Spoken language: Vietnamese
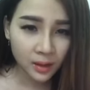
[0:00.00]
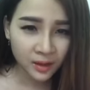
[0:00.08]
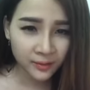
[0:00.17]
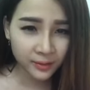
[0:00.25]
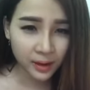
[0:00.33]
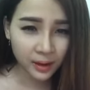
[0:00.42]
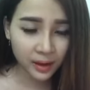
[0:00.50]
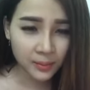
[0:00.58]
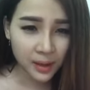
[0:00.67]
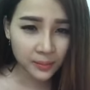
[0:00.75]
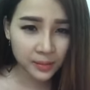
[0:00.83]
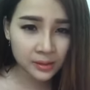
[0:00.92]
Và các
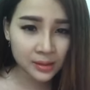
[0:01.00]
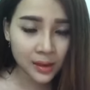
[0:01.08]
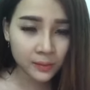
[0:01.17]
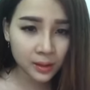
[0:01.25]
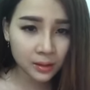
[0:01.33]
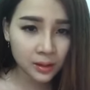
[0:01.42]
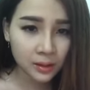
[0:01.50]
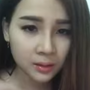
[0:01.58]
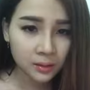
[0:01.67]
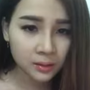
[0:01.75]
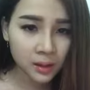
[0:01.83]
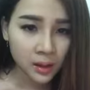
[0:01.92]
bạn biết sao, cái
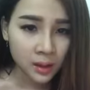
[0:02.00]
tiếng